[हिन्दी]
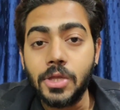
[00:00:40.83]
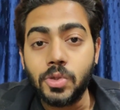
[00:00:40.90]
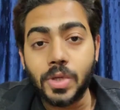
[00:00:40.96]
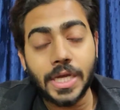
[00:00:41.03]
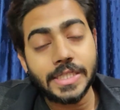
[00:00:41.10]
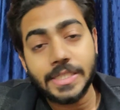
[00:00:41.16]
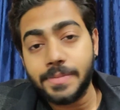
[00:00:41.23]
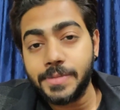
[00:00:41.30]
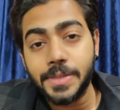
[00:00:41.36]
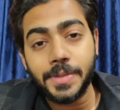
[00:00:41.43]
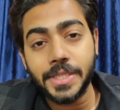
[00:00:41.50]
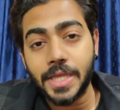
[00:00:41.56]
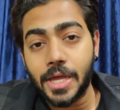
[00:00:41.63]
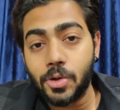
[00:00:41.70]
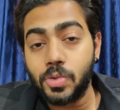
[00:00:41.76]
तो कसम से
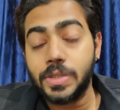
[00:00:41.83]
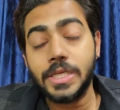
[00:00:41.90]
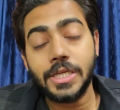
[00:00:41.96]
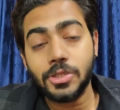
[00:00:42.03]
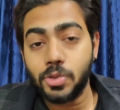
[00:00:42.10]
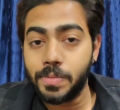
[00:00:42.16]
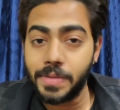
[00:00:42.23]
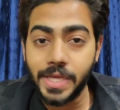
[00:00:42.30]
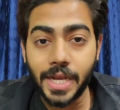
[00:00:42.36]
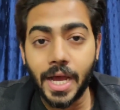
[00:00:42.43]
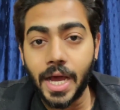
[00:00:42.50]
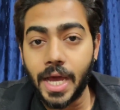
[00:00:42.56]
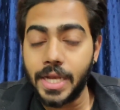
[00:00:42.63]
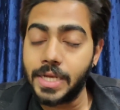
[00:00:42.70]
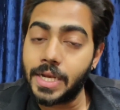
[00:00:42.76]
बता रहा हूँ ये जो
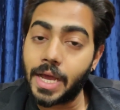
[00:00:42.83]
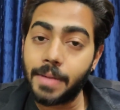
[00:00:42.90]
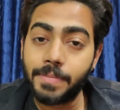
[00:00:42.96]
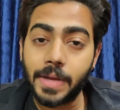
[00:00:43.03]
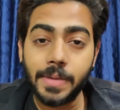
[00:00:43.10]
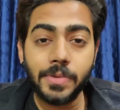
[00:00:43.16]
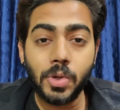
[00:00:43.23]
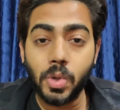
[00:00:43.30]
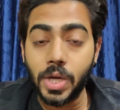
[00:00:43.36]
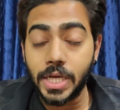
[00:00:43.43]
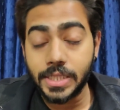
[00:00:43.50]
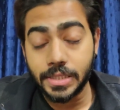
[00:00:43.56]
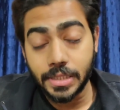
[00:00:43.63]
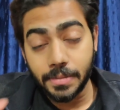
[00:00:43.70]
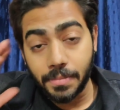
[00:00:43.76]
मेरा हाल है ना आपका भी होगा
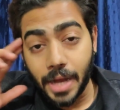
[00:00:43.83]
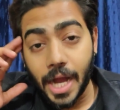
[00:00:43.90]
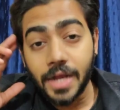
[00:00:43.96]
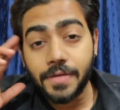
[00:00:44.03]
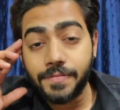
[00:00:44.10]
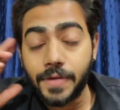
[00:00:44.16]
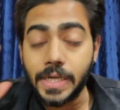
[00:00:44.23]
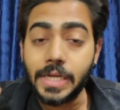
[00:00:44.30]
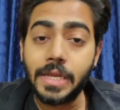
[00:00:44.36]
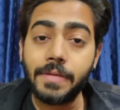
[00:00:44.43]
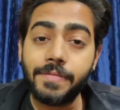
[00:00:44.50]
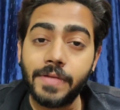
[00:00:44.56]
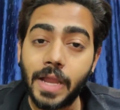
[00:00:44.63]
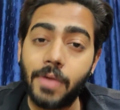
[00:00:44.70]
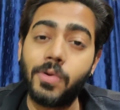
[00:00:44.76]
दिमाग फट के
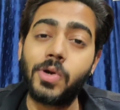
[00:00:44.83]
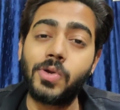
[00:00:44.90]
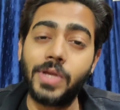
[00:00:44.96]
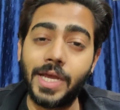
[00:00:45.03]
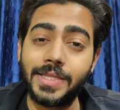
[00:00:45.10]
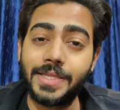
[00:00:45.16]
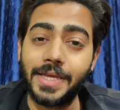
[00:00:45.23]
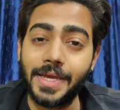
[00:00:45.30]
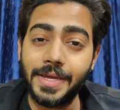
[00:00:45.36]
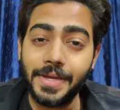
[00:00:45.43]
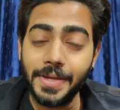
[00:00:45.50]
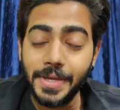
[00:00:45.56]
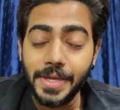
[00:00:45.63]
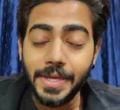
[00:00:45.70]
फ्लावर्ड हो जाता है